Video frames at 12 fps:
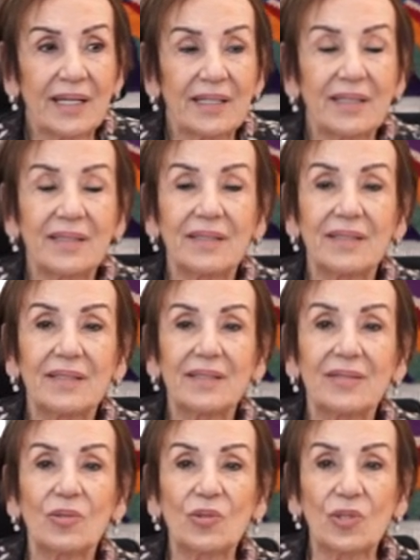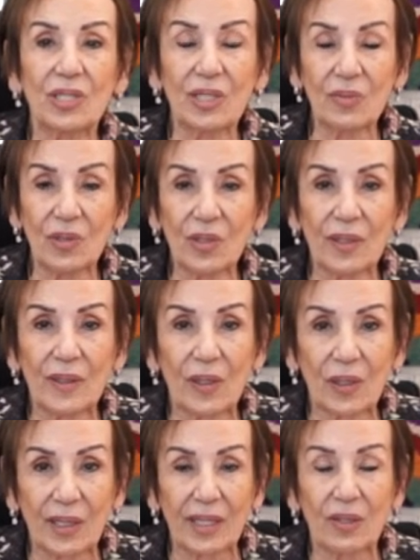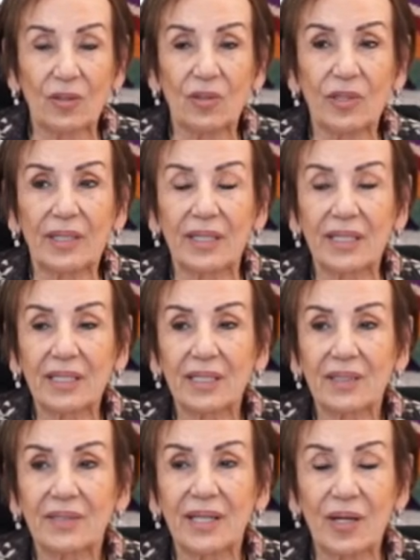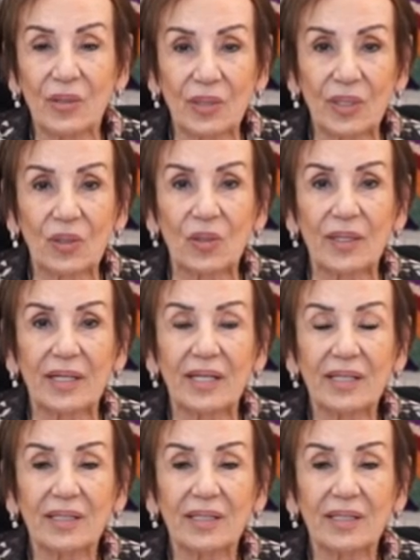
e, uygulamalı olarak, teorik olarak